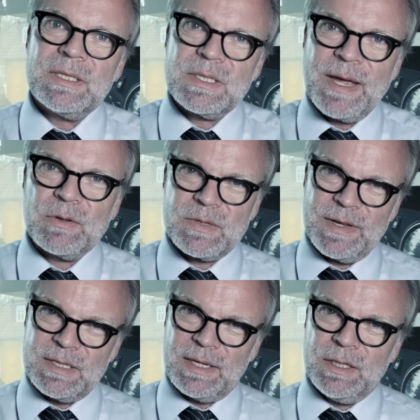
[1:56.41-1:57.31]

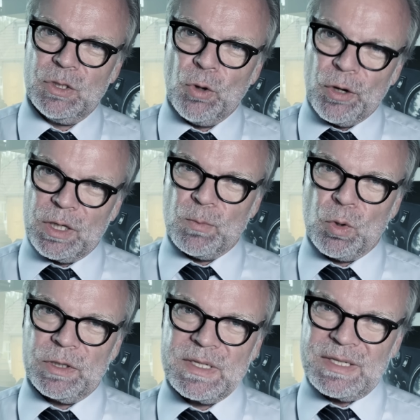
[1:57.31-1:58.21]
22 ein
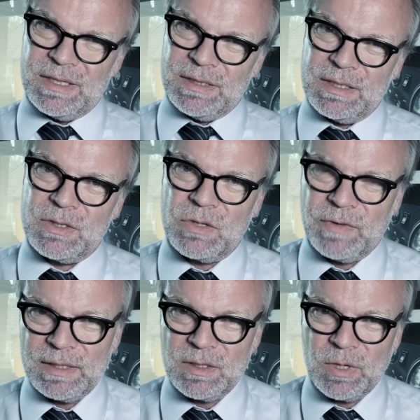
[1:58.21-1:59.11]
neugeborenes Kind zur
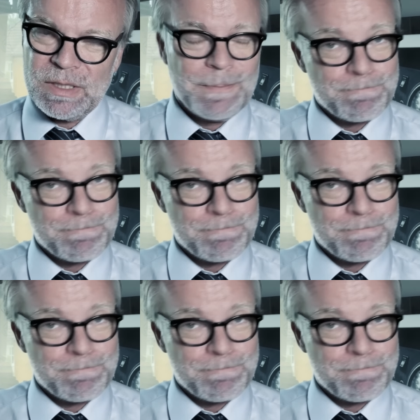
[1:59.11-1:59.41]
Welt gebracht.